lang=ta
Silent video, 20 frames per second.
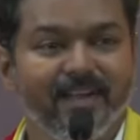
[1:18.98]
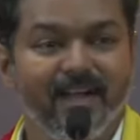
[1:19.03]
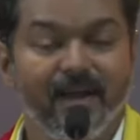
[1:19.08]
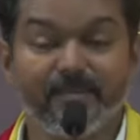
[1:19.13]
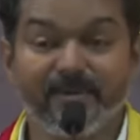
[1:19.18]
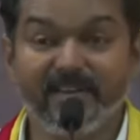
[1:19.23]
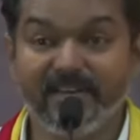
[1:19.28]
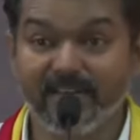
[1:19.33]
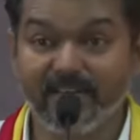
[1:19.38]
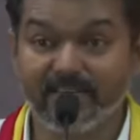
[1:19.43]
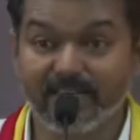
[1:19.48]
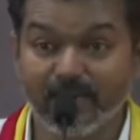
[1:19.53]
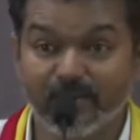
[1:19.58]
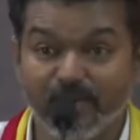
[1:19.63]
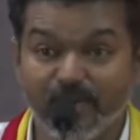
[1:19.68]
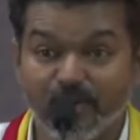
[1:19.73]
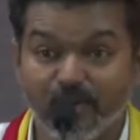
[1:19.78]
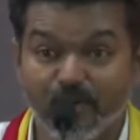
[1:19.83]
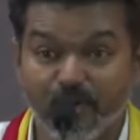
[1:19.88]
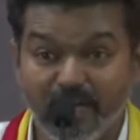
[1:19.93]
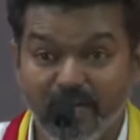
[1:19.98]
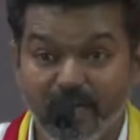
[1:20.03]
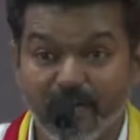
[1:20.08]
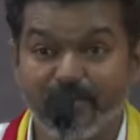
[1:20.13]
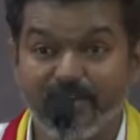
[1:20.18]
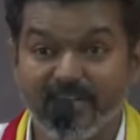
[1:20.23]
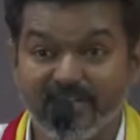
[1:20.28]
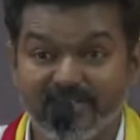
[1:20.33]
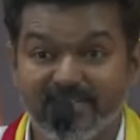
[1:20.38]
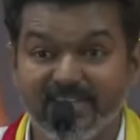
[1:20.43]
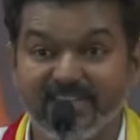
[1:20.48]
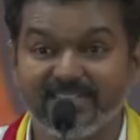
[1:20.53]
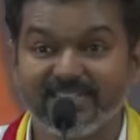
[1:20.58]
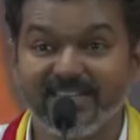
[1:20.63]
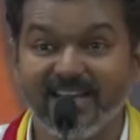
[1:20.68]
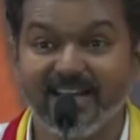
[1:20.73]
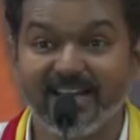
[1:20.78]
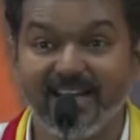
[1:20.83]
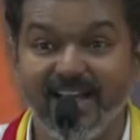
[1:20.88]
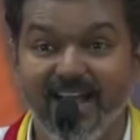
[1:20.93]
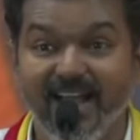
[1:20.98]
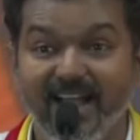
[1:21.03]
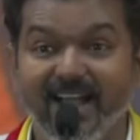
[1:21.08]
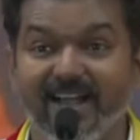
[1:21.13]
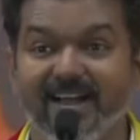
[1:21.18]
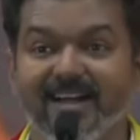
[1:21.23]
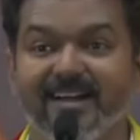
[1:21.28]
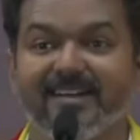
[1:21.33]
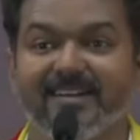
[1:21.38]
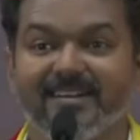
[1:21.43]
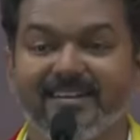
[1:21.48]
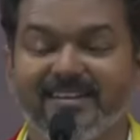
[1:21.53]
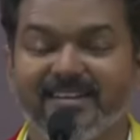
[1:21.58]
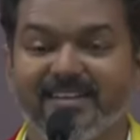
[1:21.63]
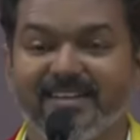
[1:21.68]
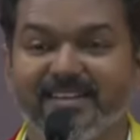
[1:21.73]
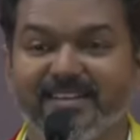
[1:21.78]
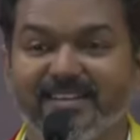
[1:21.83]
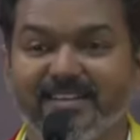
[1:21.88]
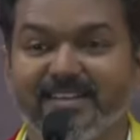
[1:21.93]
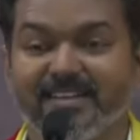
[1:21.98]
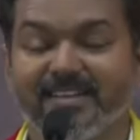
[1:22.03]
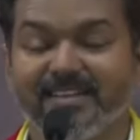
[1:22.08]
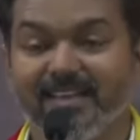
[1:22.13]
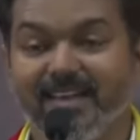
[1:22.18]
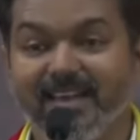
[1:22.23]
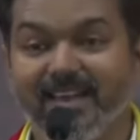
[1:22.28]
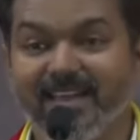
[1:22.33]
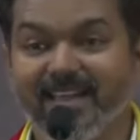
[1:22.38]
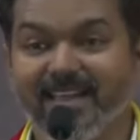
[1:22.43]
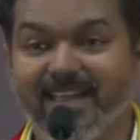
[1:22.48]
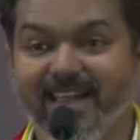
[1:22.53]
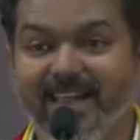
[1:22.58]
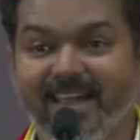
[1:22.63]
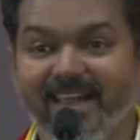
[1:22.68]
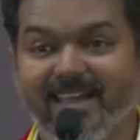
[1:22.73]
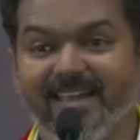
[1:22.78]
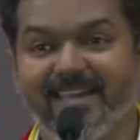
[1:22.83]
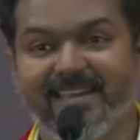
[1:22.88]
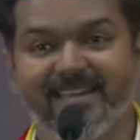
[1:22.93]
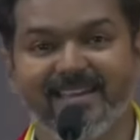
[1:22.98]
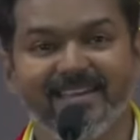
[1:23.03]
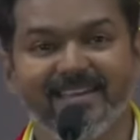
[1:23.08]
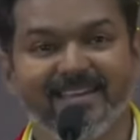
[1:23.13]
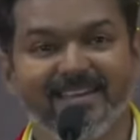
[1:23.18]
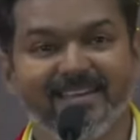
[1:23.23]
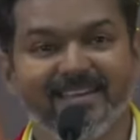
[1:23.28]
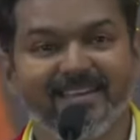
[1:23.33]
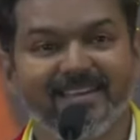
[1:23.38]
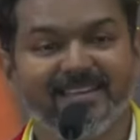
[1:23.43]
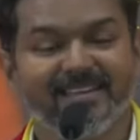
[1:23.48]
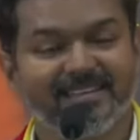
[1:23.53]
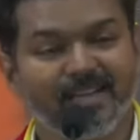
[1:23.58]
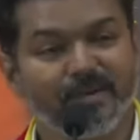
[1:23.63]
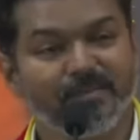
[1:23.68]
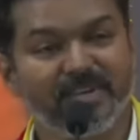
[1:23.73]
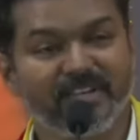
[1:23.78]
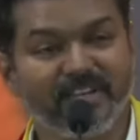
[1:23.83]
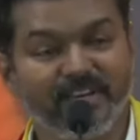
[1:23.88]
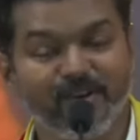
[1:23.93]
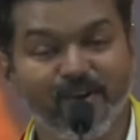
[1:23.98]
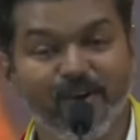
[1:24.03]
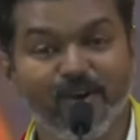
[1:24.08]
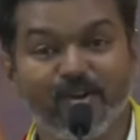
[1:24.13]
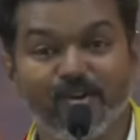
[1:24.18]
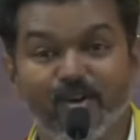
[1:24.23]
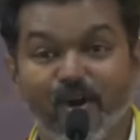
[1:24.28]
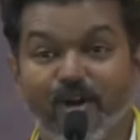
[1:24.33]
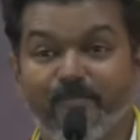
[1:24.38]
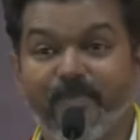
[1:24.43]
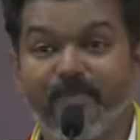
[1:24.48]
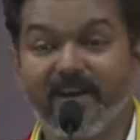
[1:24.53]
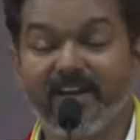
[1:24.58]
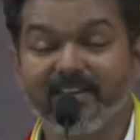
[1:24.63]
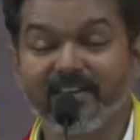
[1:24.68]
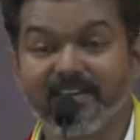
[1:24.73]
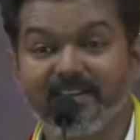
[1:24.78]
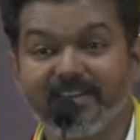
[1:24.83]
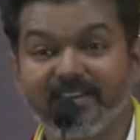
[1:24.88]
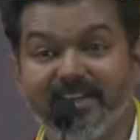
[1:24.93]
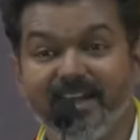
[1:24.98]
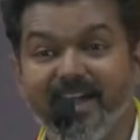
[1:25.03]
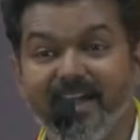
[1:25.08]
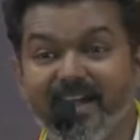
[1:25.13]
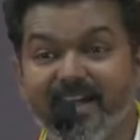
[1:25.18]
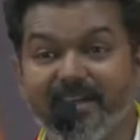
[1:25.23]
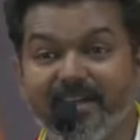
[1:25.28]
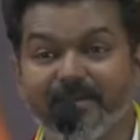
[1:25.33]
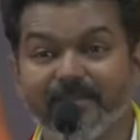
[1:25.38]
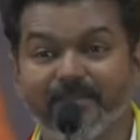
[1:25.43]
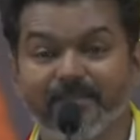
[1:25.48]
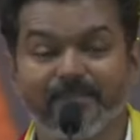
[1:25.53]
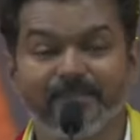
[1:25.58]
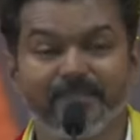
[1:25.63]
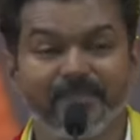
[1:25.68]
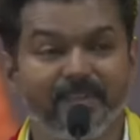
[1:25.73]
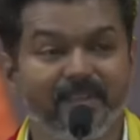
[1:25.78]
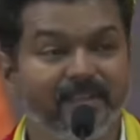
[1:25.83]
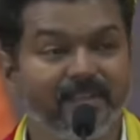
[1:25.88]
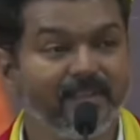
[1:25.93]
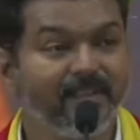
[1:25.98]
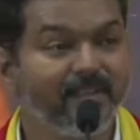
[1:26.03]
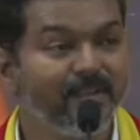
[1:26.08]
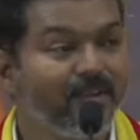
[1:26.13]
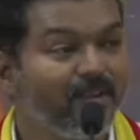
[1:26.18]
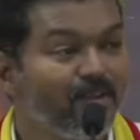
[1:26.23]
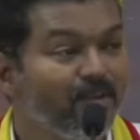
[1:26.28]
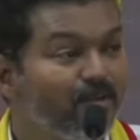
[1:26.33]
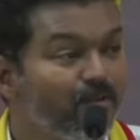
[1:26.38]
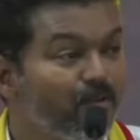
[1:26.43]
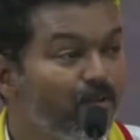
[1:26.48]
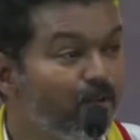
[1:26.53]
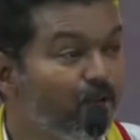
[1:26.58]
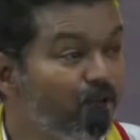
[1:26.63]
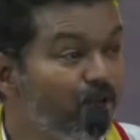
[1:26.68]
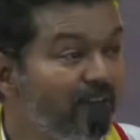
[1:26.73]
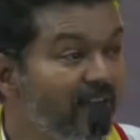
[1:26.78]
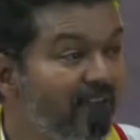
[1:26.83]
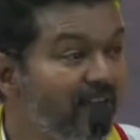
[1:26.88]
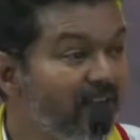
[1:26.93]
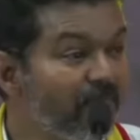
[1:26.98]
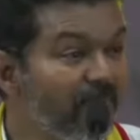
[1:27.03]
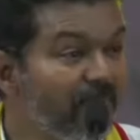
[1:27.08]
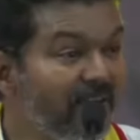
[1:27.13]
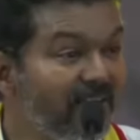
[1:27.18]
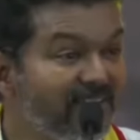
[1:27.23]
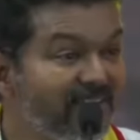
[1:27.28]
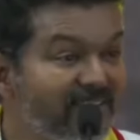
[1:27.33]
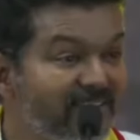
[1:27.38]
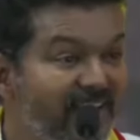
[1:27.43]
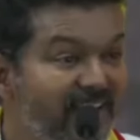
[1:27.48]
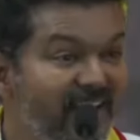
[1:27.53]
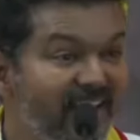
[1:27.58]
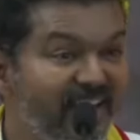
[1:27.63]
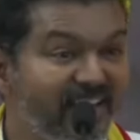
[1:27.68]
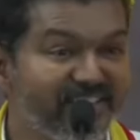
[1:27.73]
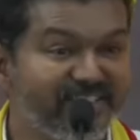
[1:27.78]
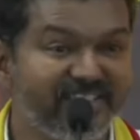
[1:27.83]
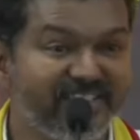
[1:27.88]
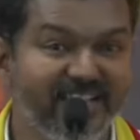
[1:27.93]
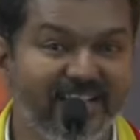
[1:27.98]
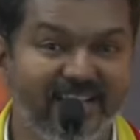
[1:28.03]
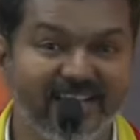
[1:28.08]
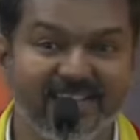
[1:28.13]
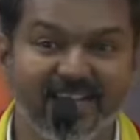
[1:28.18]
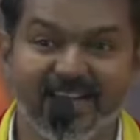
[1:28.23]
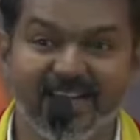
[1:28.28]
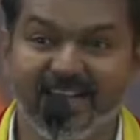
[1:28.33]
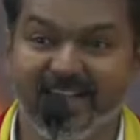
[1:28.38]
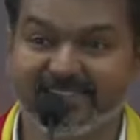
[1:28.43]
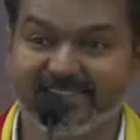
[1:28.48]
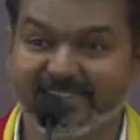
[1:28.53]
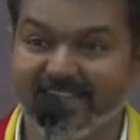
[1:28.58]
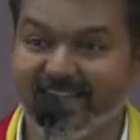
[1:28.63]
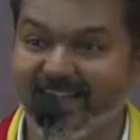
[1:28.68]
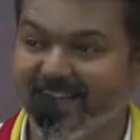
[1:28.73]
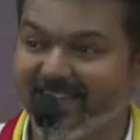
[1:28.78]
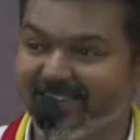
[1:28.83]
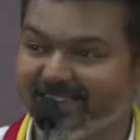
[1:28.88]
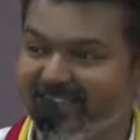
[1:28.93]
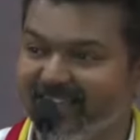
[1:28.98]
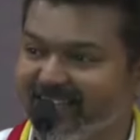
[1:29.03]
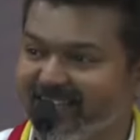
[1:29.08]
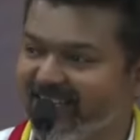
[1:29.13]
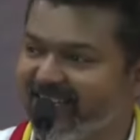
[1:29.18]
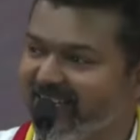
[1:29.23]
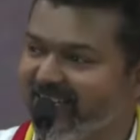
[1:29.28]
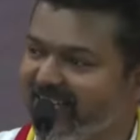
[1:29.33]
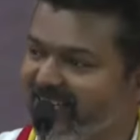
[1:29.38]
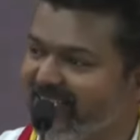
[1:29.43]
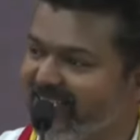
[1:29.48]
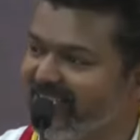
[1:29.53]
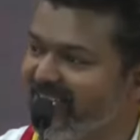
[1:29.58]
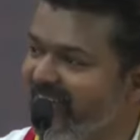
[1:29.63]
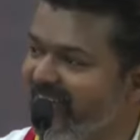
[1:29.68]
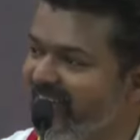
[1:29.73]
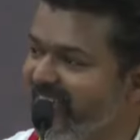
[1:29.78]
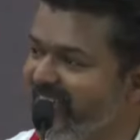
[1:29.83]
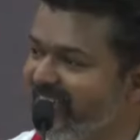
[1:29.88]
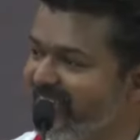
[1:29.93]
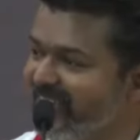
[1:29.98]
அப்படின்னா நமக்கு ஒரே ஒரு எதிரி தானா இல்லையே நமக்கு இன்னொரு கோட்பாடு இருக்கே ஊழல் மலிந்த அரசியல் கலாச்சாரத்தை எதிர்க்கிறது தானே